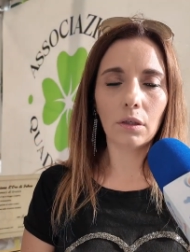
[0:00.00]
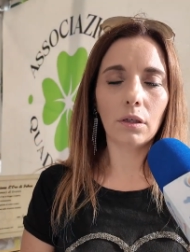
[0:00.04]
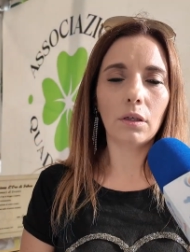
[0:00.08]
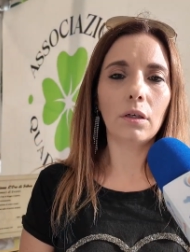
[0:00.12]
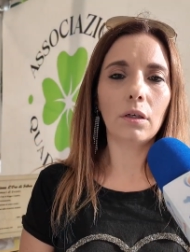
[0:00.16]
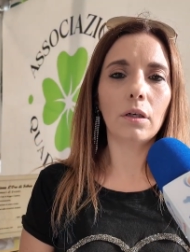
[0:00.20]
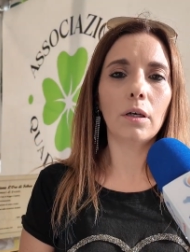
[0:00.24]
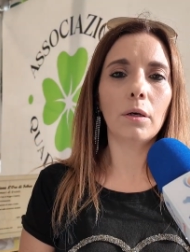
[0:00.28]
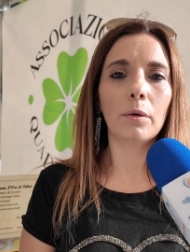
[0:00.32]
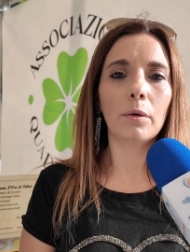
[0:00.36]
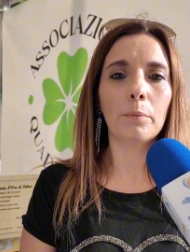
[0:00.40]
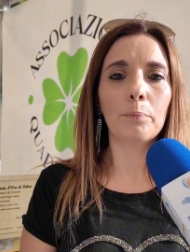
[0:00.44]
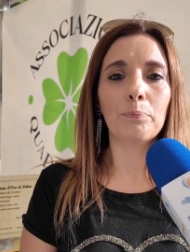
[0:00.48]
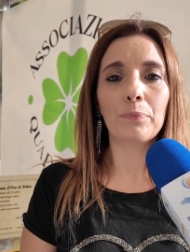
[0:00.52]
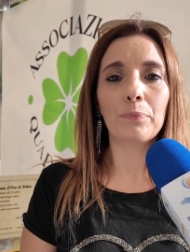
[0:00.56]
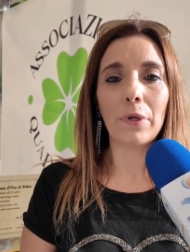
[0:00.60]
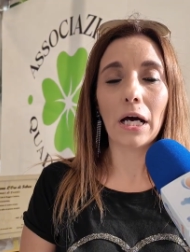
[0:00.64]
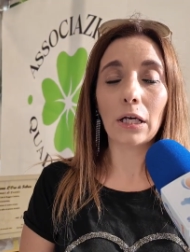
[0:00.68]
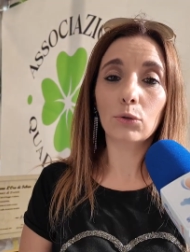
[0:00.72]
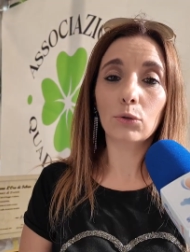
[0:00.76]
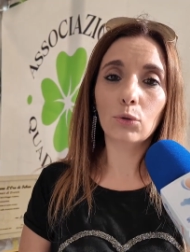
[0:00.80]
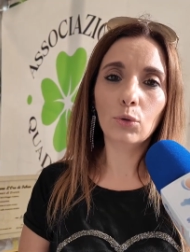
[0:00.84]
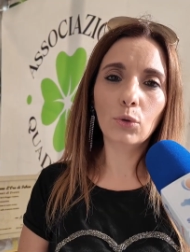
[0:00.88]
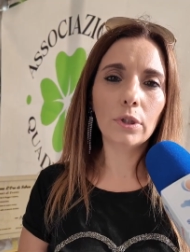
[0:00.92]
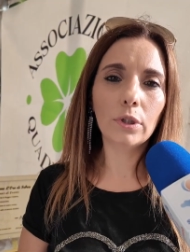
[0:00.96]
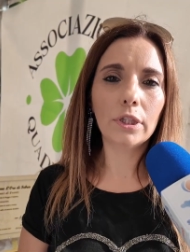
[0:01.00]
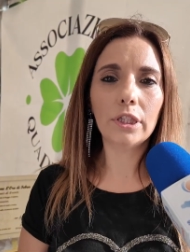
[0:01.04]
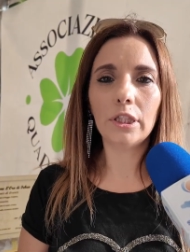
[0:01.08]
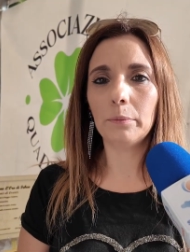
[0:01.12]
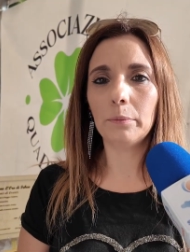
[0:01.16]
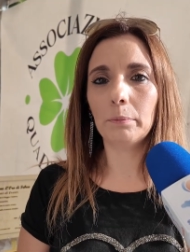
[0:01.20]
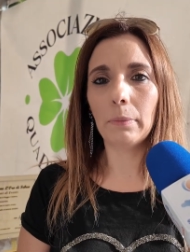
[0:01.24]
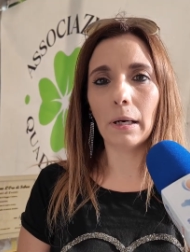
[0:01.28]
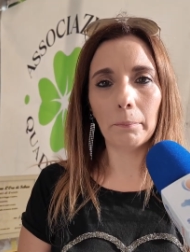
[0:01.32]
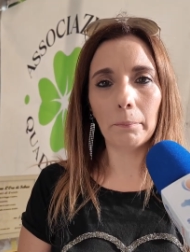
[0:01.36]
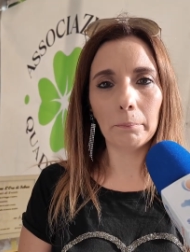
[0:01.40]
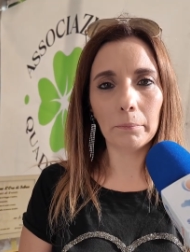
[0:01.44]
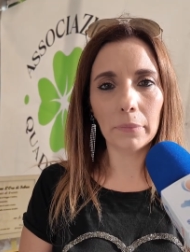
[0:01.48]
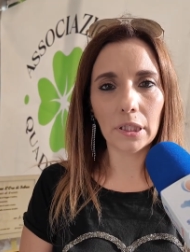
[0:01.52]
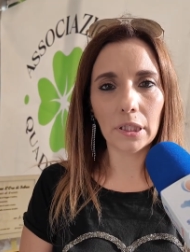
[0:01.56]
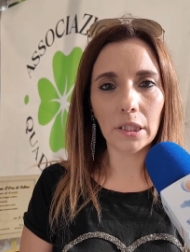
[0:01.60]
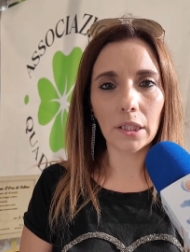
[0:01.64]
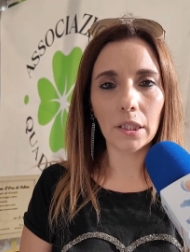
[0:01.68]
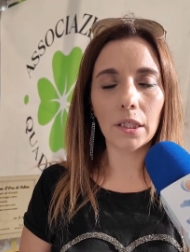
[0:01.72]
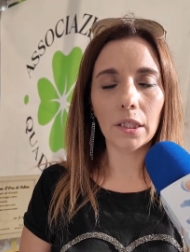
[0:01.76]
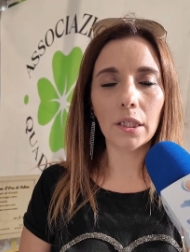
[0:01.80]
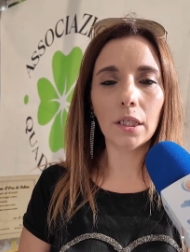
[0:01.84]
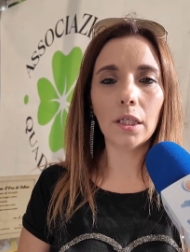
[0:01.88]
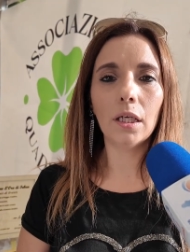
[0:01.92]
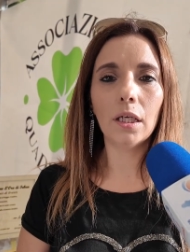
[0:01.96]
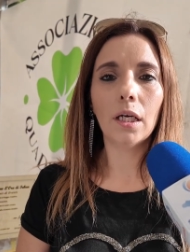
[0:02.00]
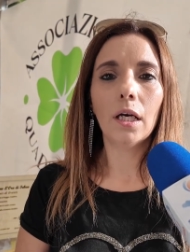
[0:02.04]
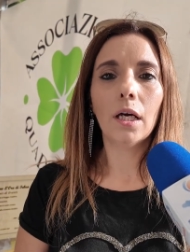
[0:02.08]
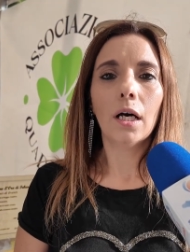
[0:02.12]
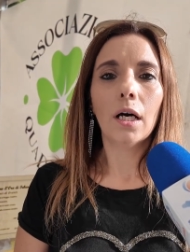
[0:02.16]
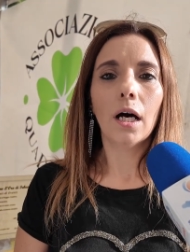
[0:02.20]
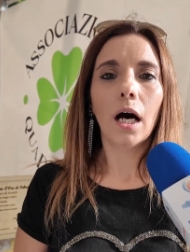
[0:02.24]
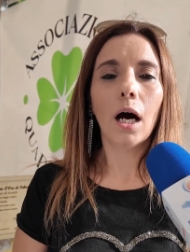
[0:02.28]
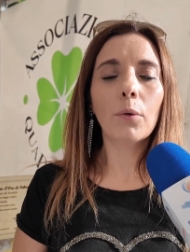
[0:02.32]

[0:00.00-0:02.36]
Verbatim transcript: eh, adulti, bambini,